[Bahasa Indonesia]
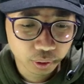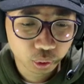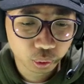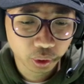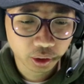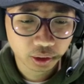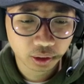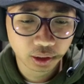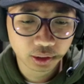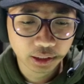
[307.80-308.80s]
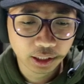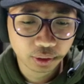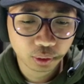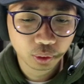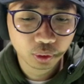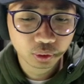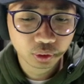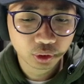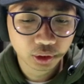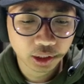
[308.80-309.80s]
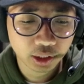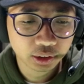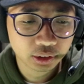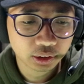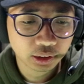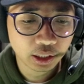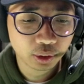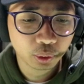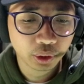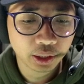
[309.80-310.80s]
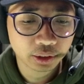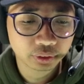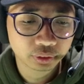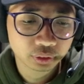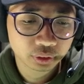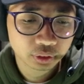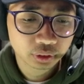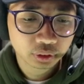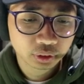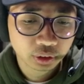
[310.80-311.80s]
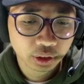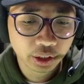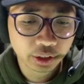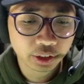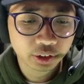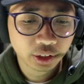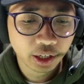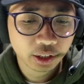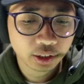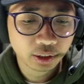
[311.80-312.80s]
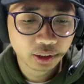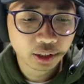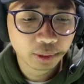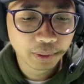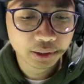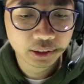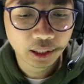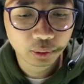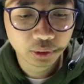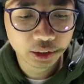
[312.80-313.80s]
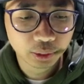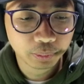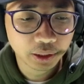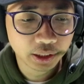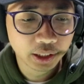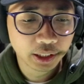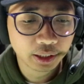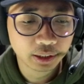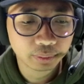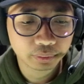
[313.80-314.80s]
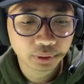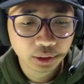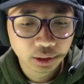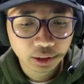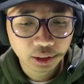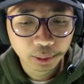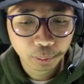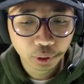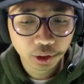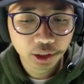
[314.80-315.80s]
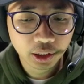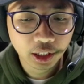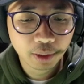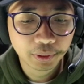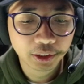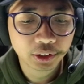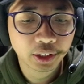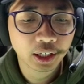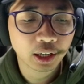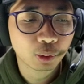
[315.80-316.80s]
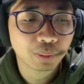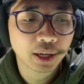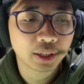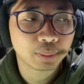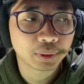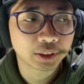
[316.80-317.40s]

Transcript: Mitsuri uh, Sano, terus ada Sano yang hidden striker, ada Masao Tachibana yang ya pokoknya ini kalian baca sendiri lah, aku pelanin